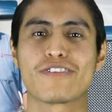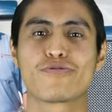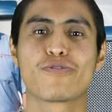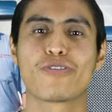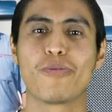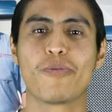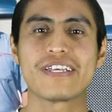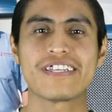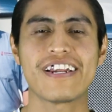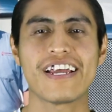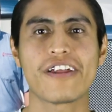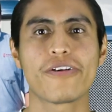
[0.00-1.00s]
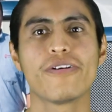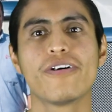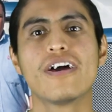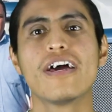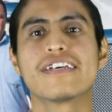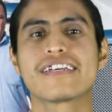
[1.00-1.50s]
Sur como escenario,
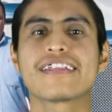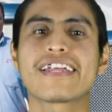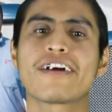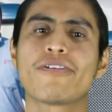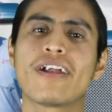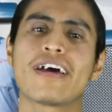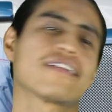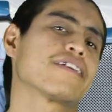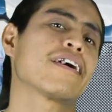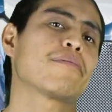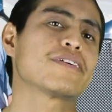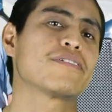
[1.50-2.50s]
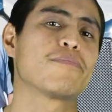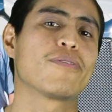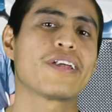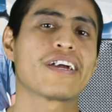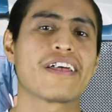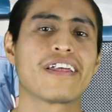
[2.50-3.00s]
se entregó la llave
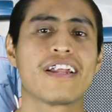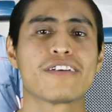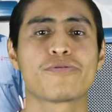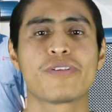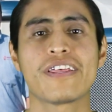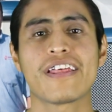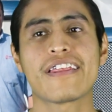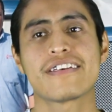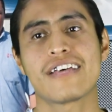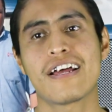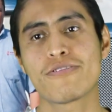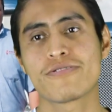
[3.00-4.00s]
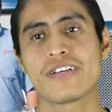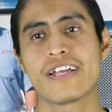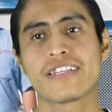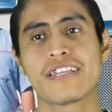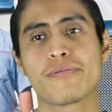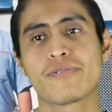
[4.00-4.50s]
simbólica de las unidades a los
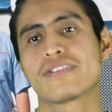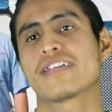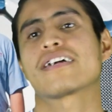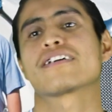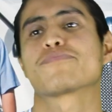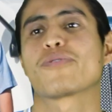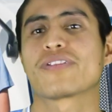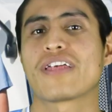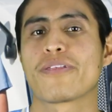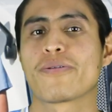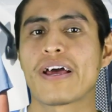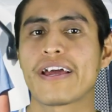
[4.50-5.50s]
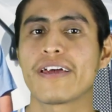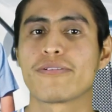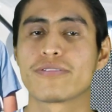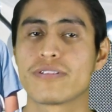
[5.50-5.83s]
directivos de transportadora Geos.